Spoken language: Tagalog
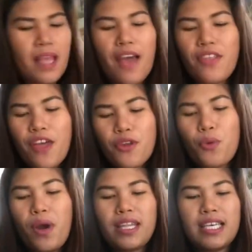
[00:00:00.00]

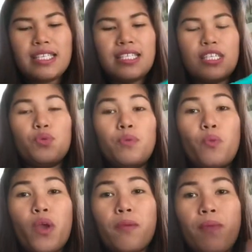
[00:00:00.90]
Another one is the
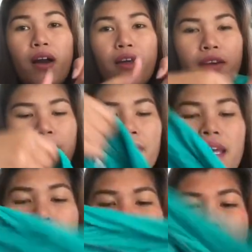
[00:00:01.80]
swimwear bottom.
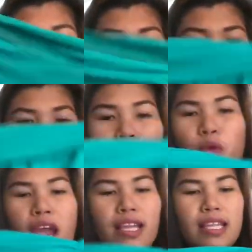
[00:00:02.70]
And the
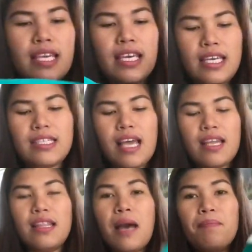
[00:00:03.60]
brand is
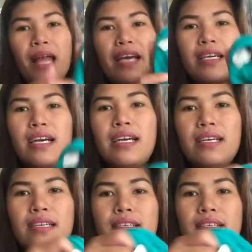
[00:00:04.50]
La Blanca.